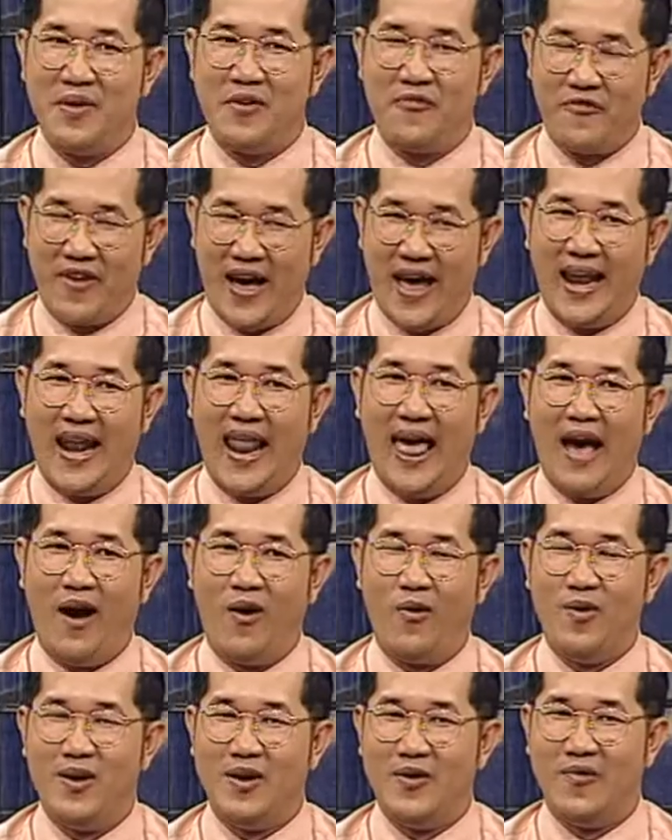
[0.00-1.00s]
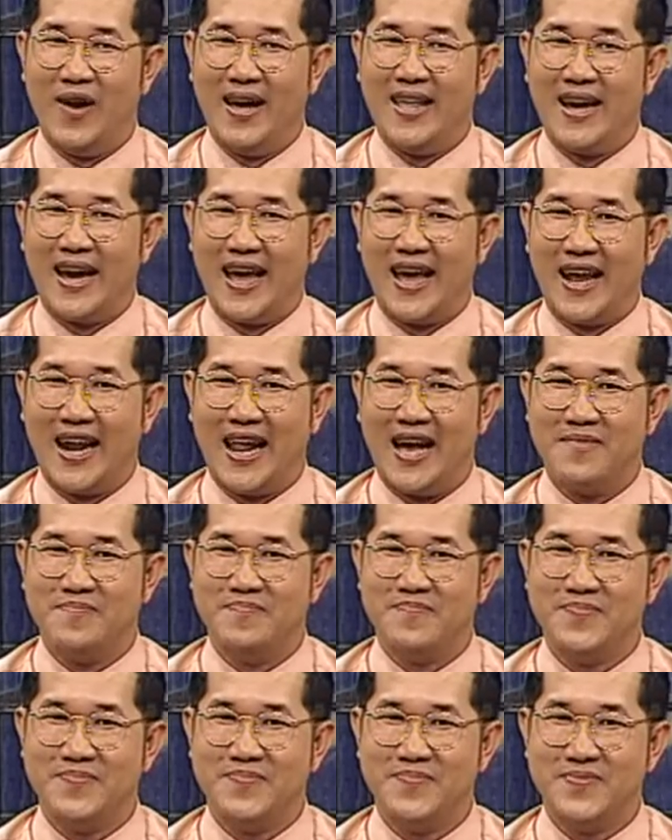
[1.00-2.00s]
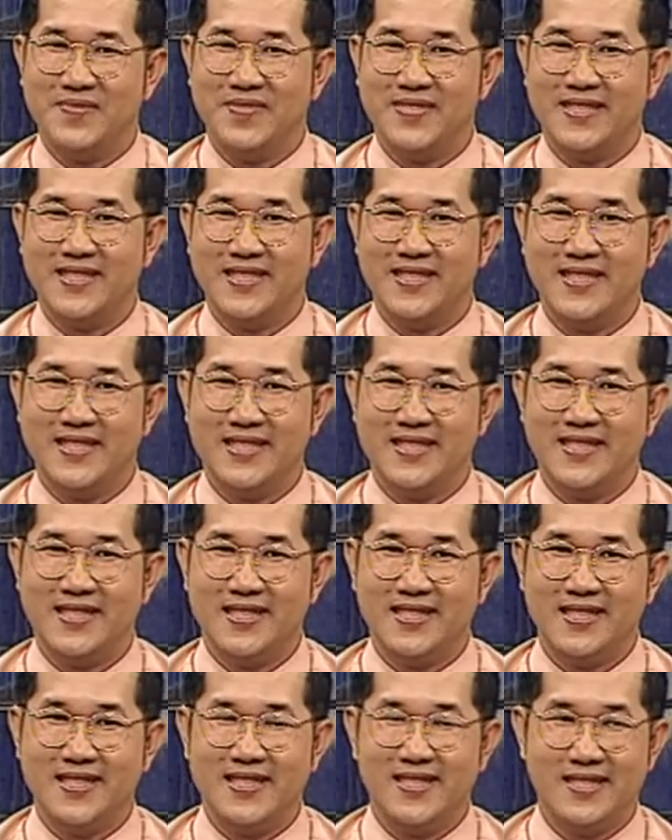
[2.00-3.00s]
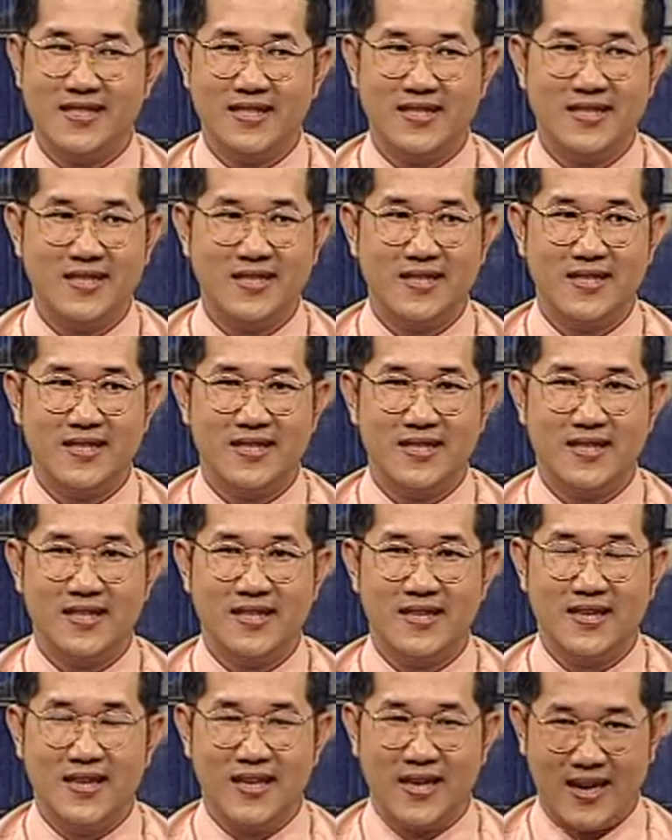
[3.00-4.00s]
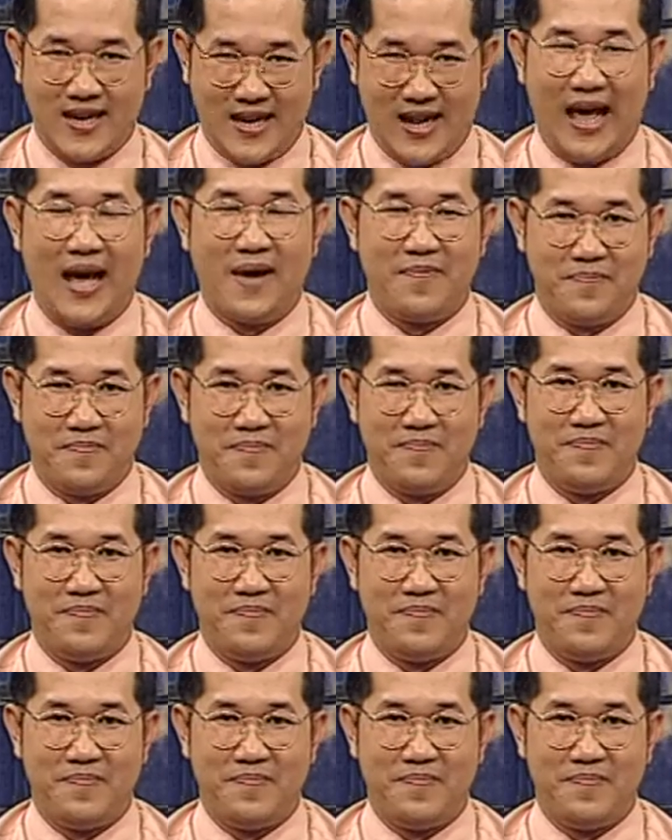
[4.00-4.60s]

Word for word: มีแฟนแล้วหรือว่ายังไงครับก็คือเคยคบมาเหมือนกันนะครับ ครับ